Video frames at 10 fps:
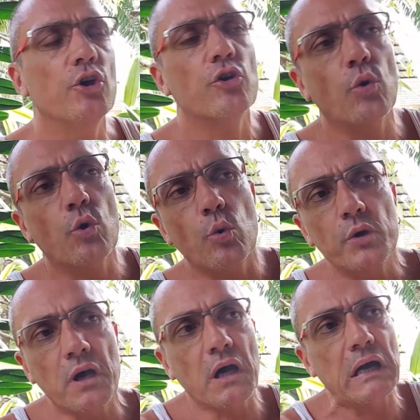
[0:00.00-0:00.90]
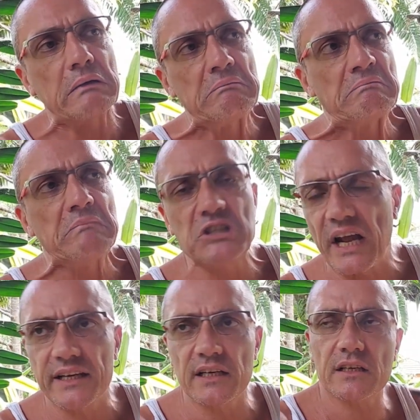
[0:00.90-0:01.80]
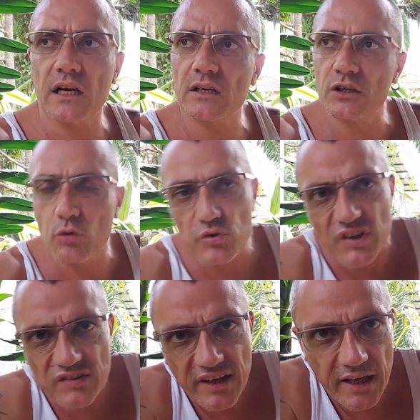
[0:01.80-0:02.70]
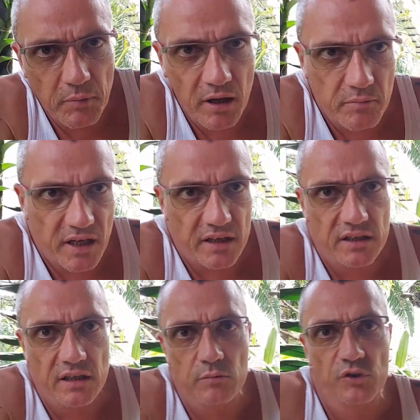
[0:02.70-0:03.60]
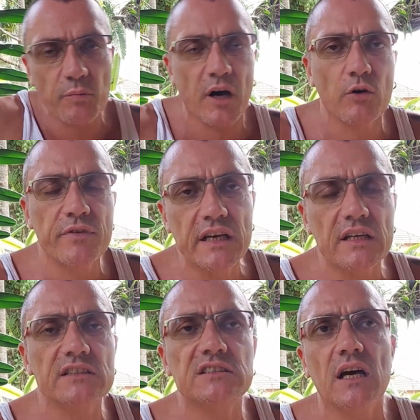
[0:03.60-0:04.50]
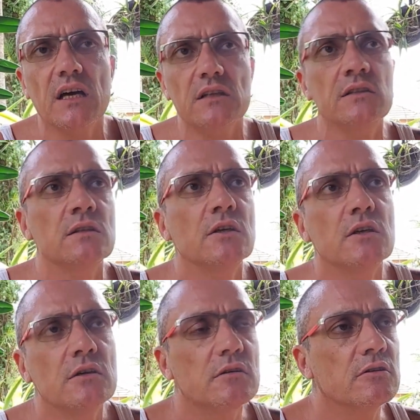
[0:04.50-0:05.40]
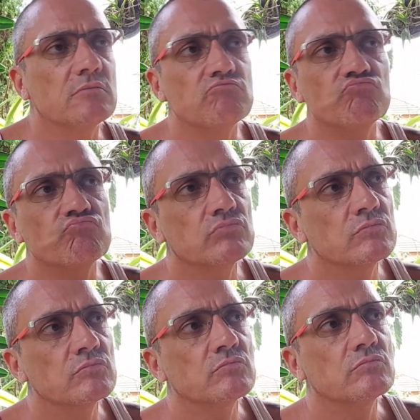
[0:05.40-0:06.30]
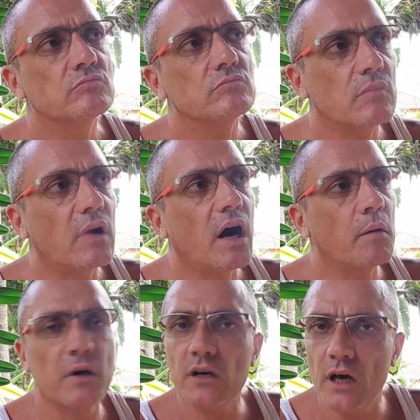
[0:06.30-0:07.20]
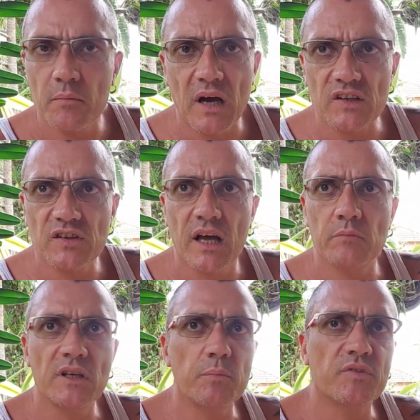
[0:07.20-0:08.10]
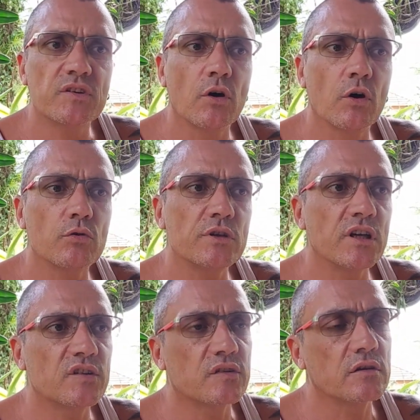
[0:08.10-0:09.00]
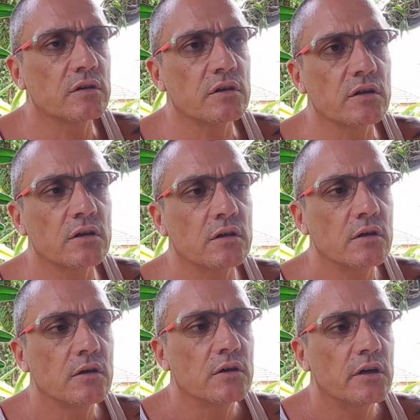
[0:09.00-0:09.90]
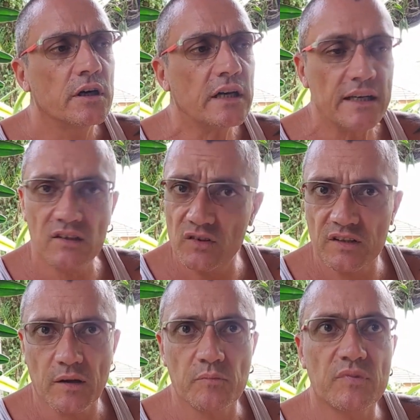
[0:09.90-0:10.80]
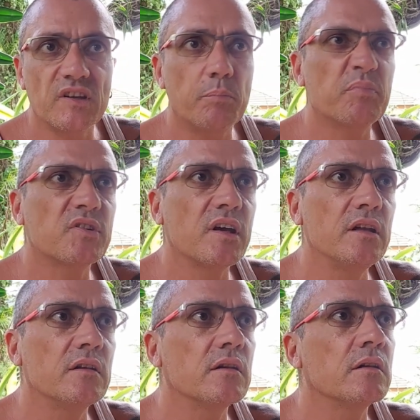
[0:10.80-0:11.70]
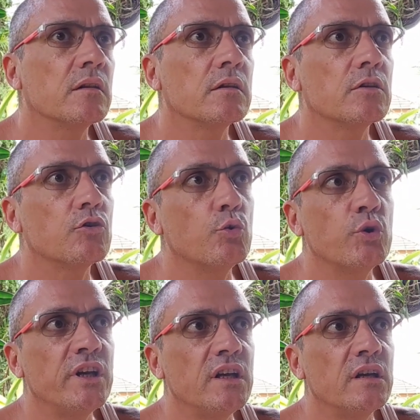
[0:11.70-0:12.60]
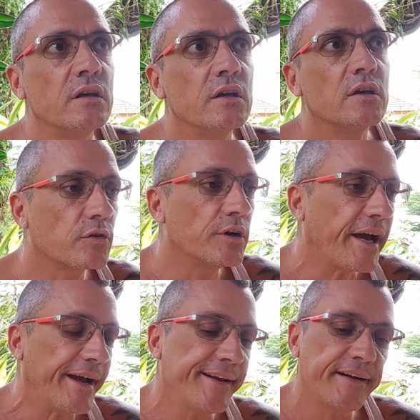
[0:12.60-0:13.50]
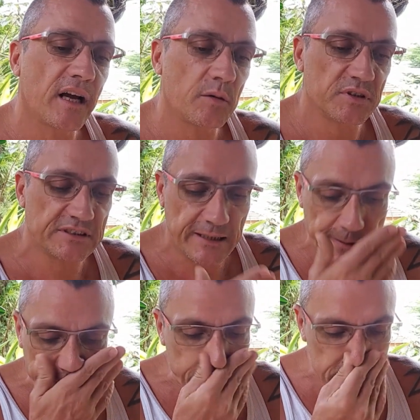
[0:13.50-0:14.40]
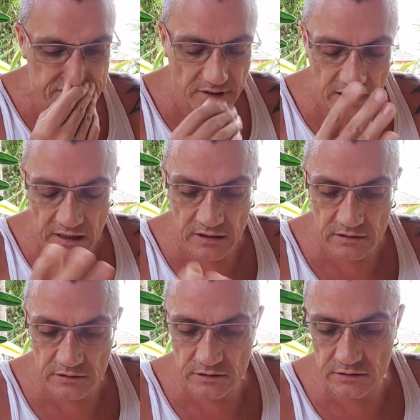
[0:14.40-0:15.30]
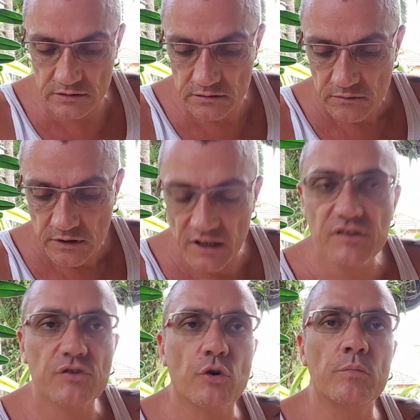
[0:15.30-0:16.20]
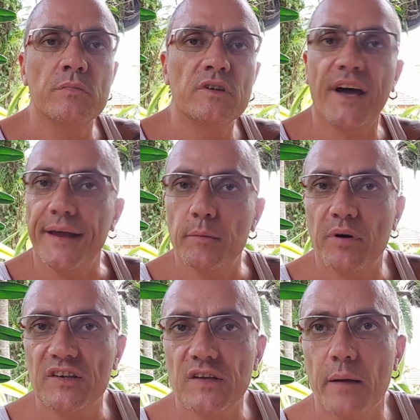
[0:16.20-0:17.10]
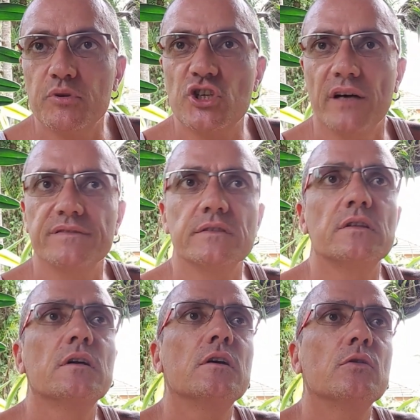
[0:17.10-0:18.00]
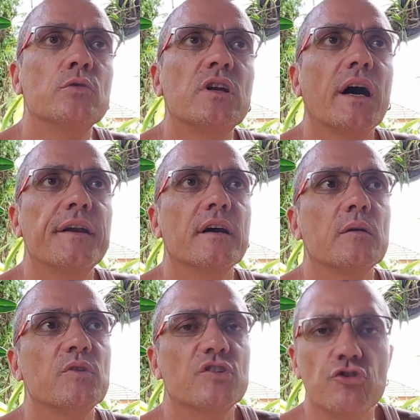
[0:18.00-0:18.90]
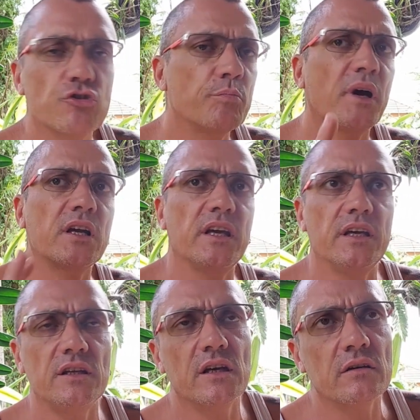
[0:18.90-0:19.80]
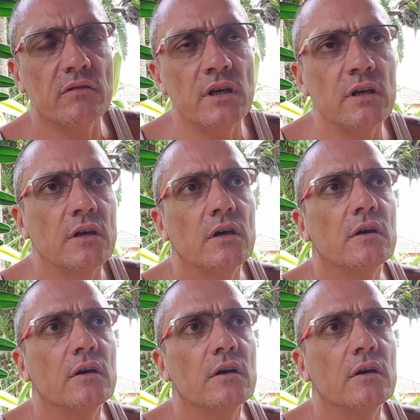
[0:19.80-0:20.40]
Corona ist eigentlich gar kein großes Thema mehr hier, muss man auch wirklich sagen. Ähm, aber klar, Maßnahmen gibt es noch und jetzt äh, habe ich gelesen, dass am 17. Juni soll eine Eingabe sein und zwar äh, geht es darum, Taipass abschaffen. Unter anderem, das ist so ein Paket irgendwie.